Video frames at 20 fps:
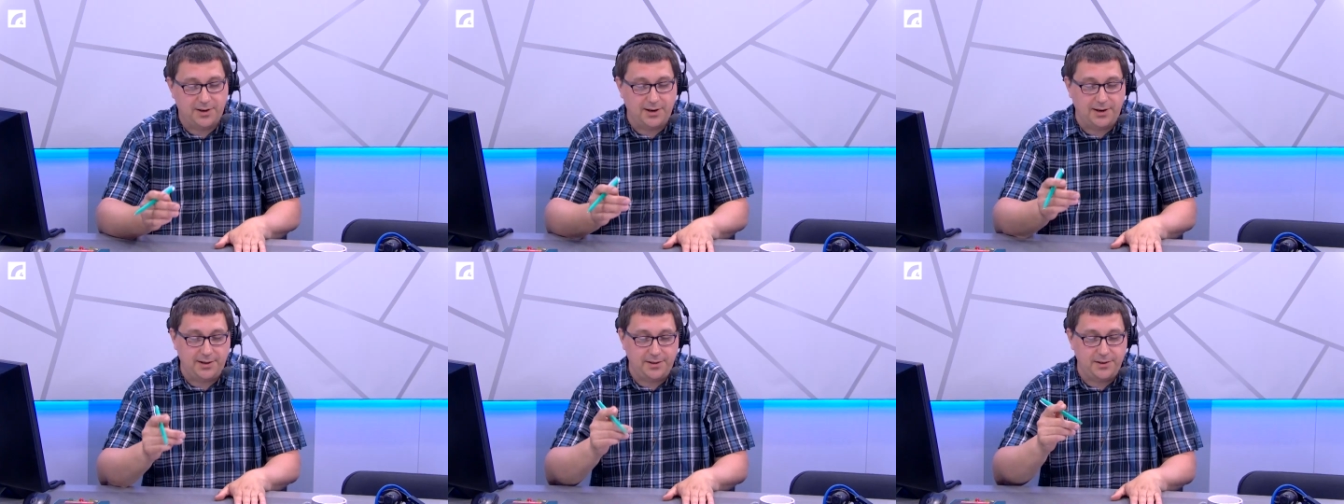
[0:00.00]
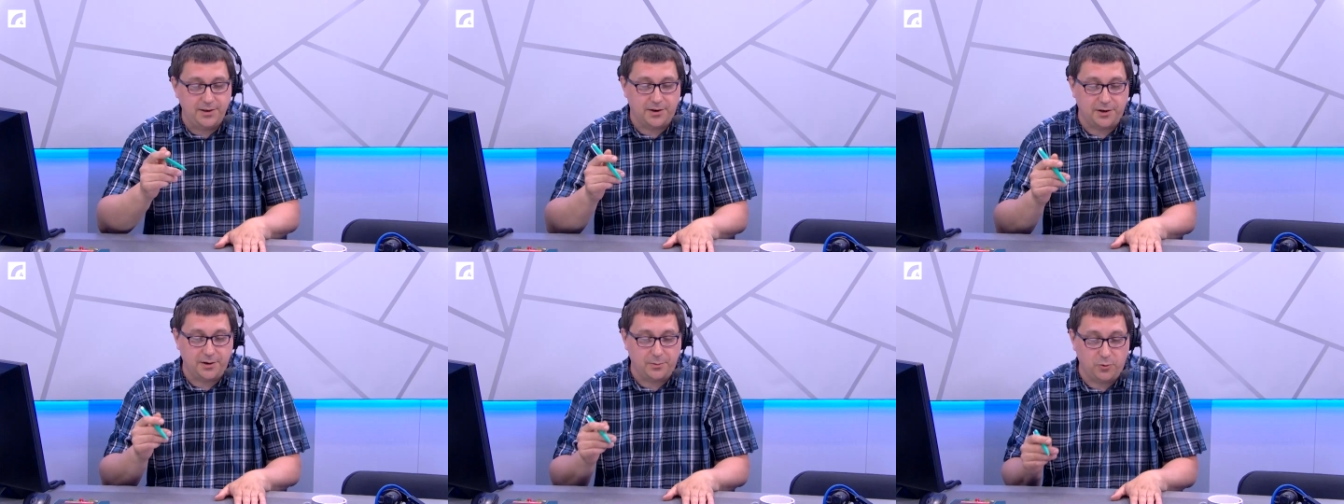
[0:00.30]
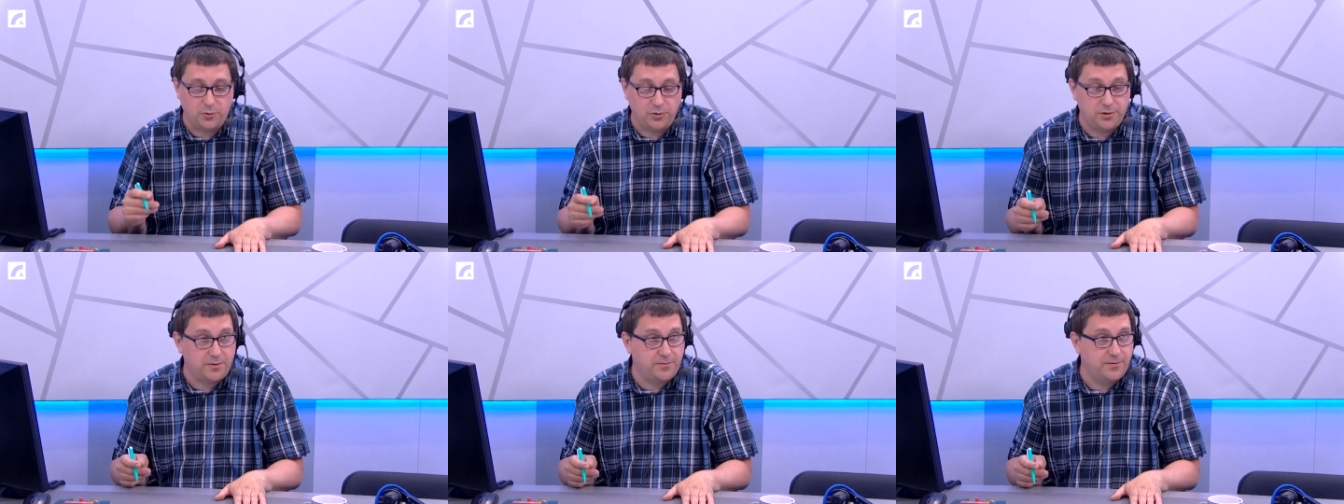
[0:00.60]
летних
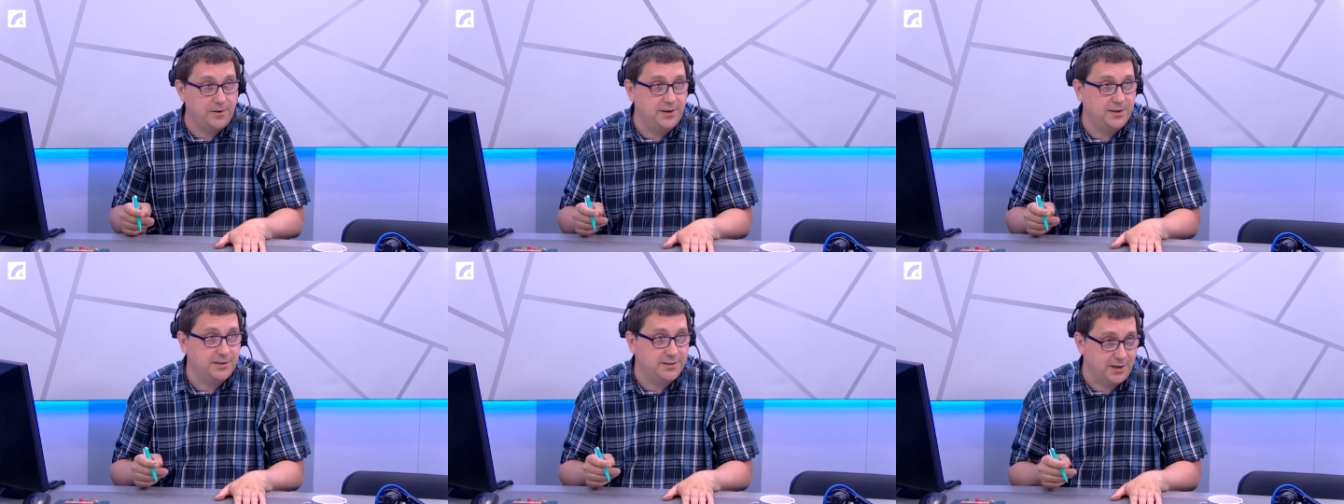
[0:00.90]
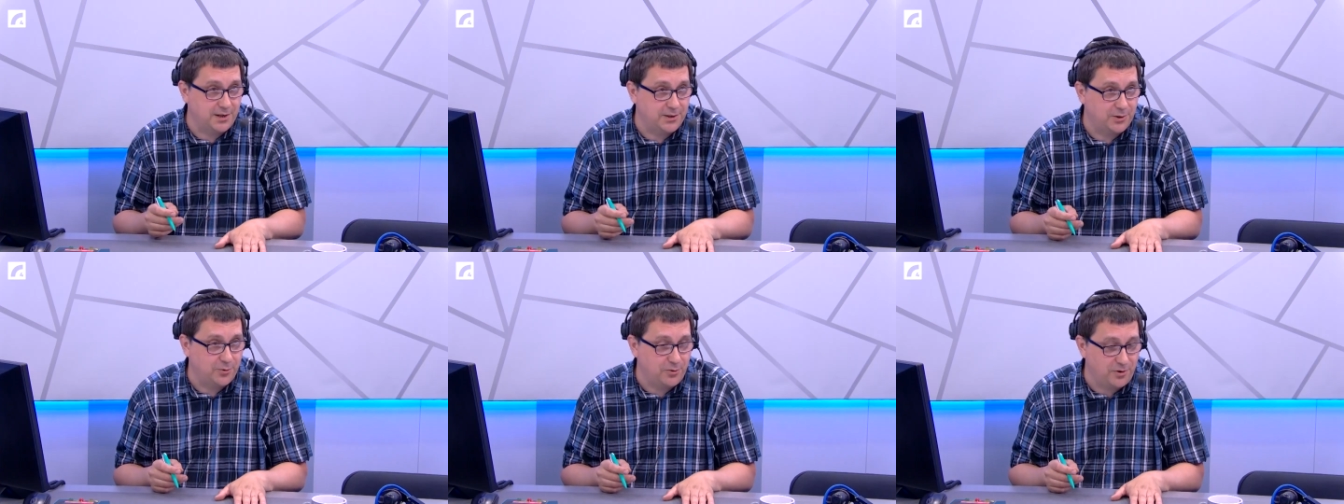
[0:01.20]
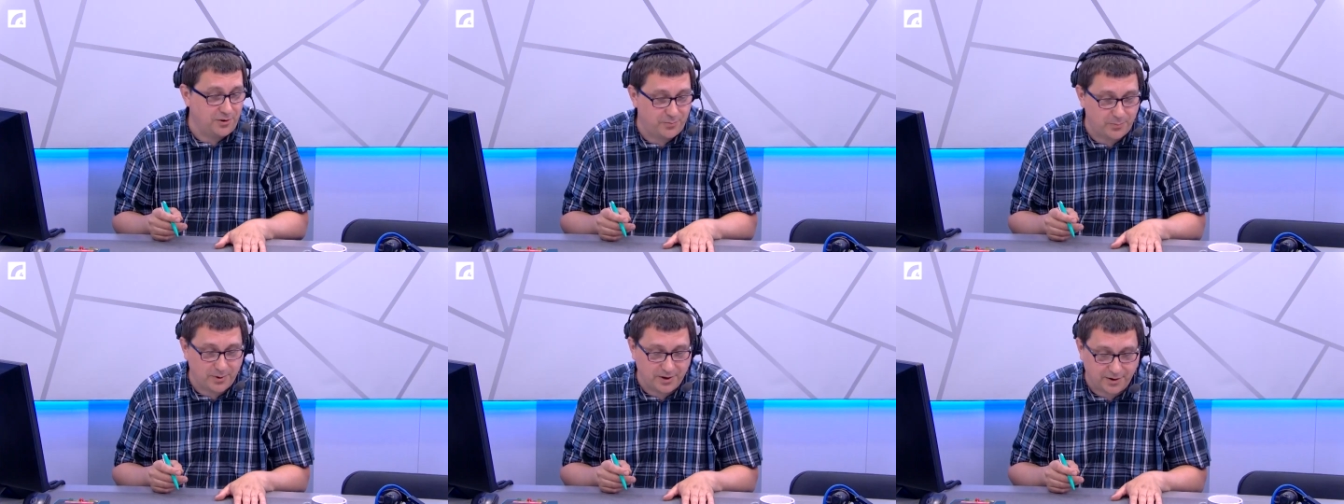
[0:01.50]
ремонтов и
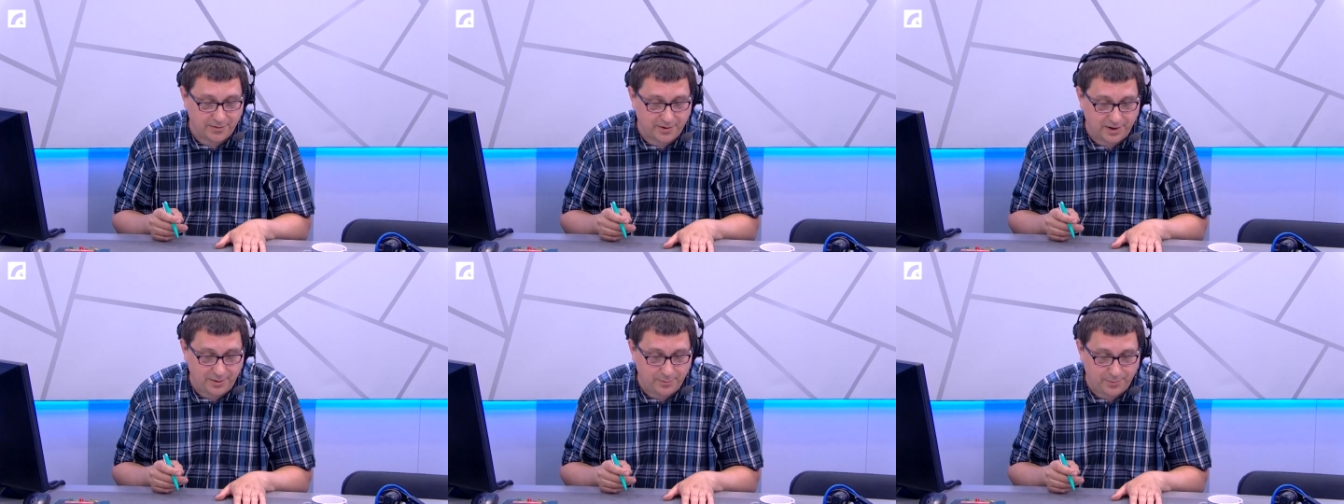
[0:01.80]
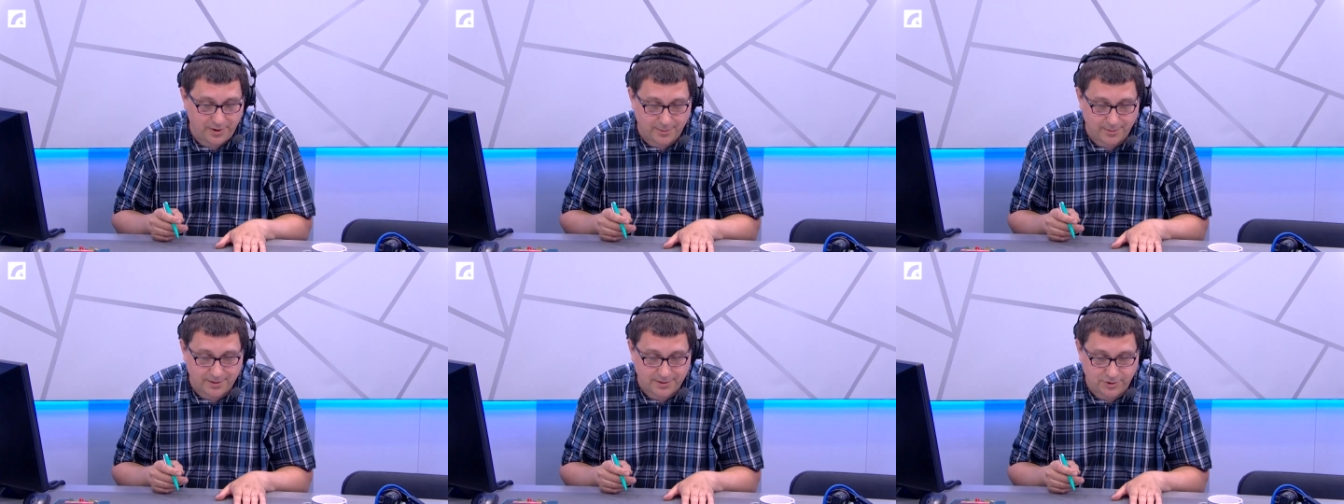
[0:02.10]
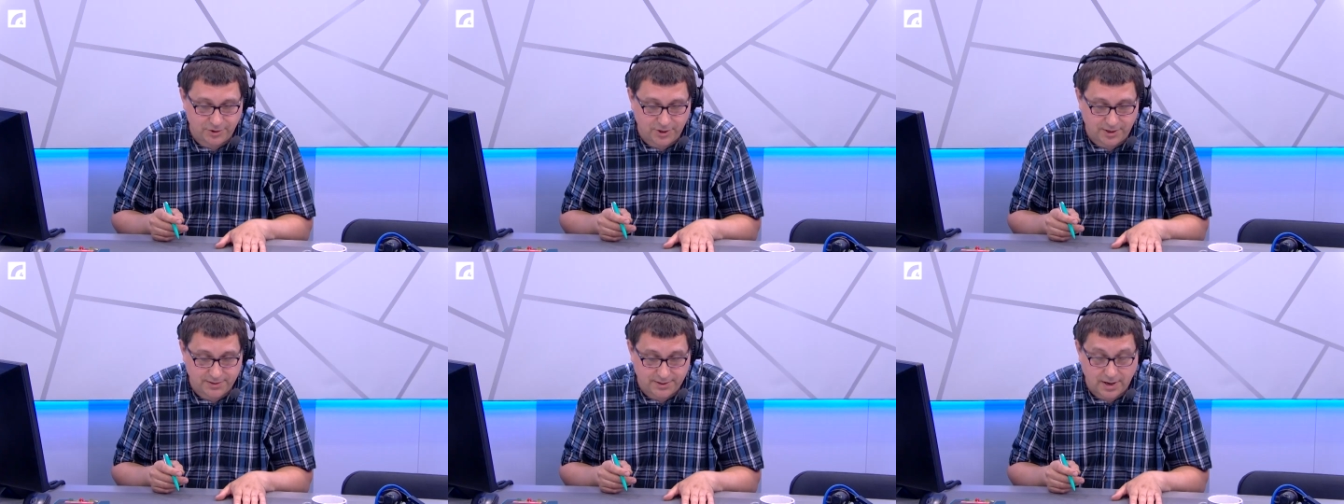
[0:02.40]
заторов, поговорим прямо
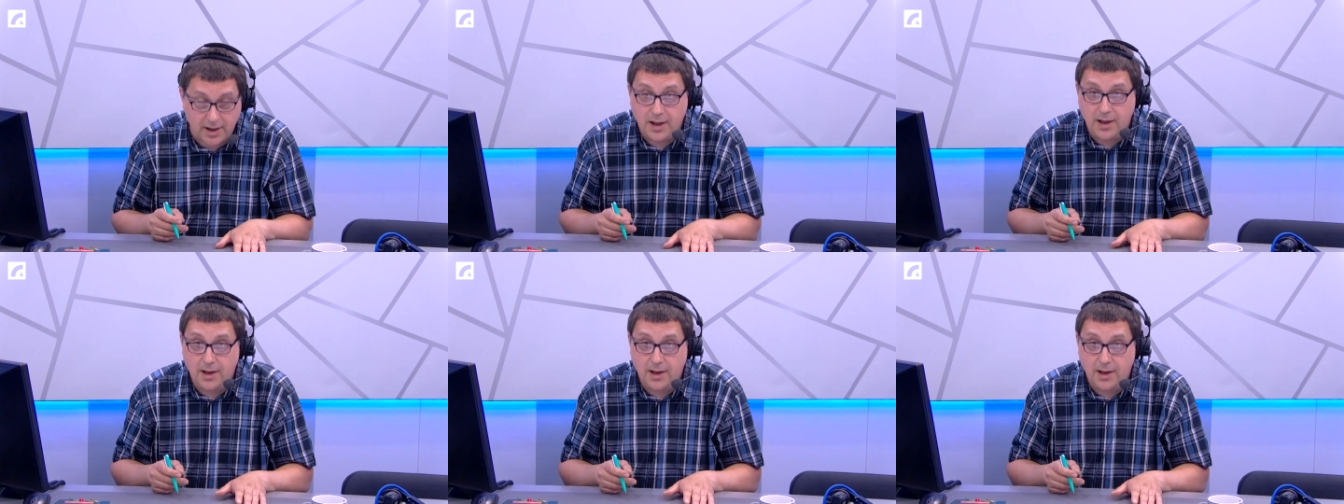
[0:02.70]
сейчас.